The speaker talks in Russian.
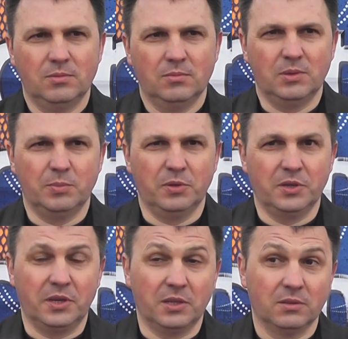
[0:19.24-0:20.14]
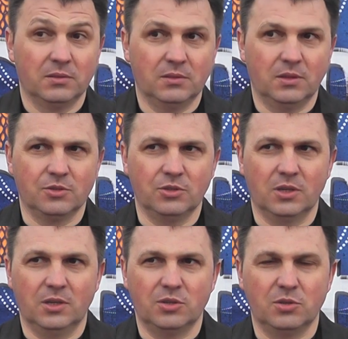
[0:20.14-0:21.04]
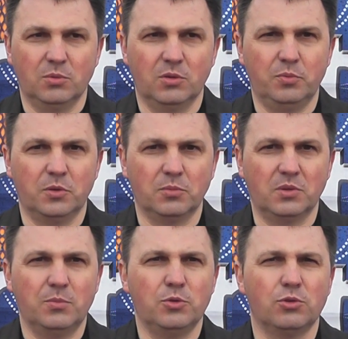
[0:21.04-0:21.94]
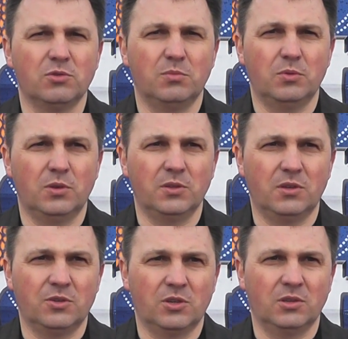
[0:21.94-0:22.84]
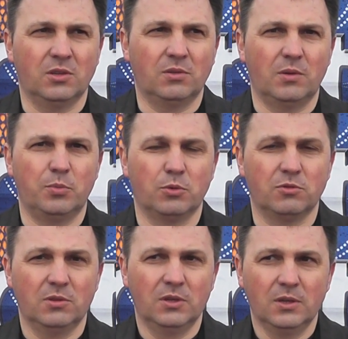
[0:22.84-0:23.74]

мы по игре должны, конечно, были в первом тайме еще забивать и решать этот вопрос.